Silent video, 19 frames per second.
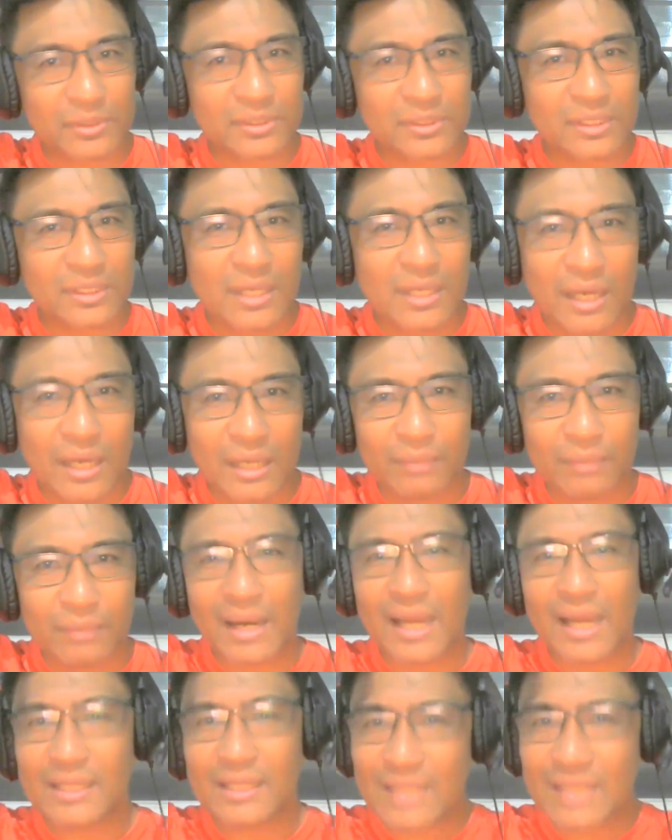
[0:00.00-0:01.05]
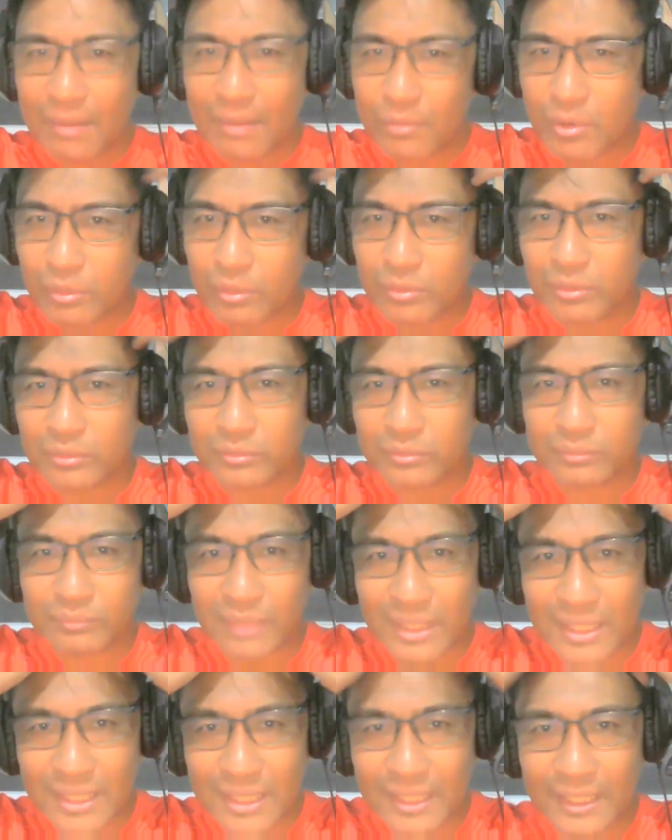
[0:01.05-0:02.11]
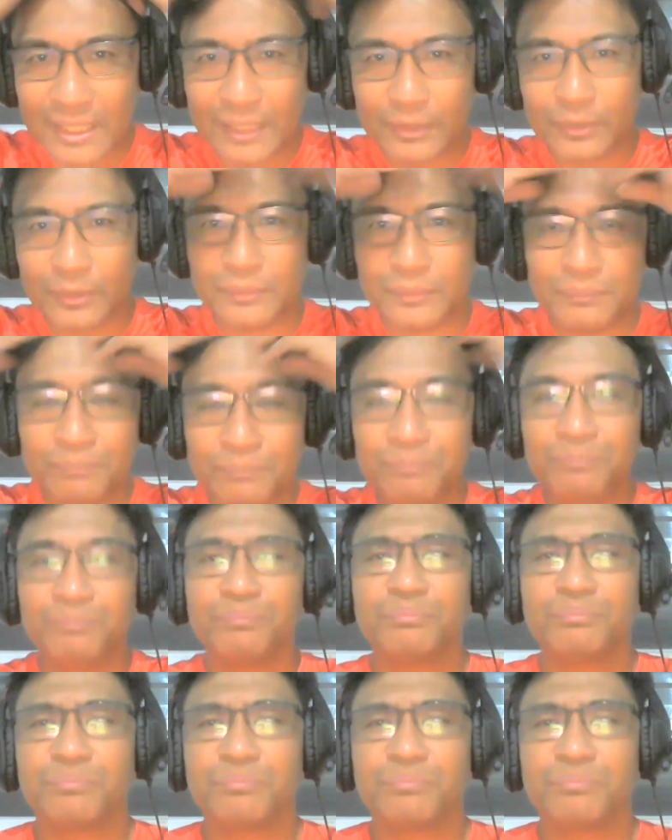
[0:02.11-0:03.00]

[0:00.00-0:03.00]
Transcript: Tapos, mahalata mo nung mga, ano,